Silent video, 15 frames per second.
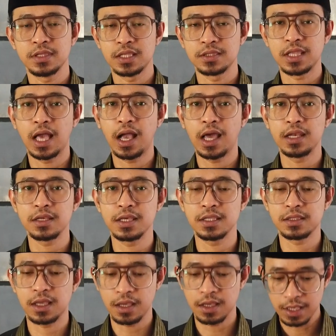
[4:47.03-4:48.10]
Dan tangan
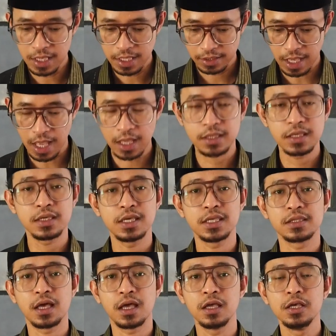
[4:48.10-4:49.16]
kita, kaki
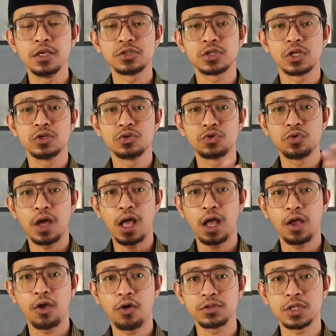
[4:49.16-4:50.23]
kita, seluruh
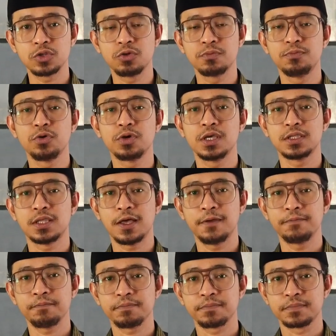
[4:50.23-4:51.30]
anggota tubuh
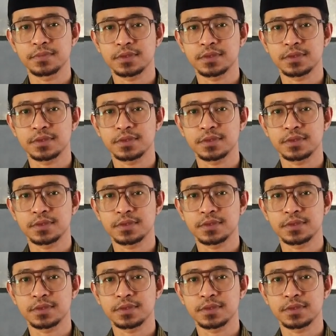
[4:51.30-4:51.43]
kita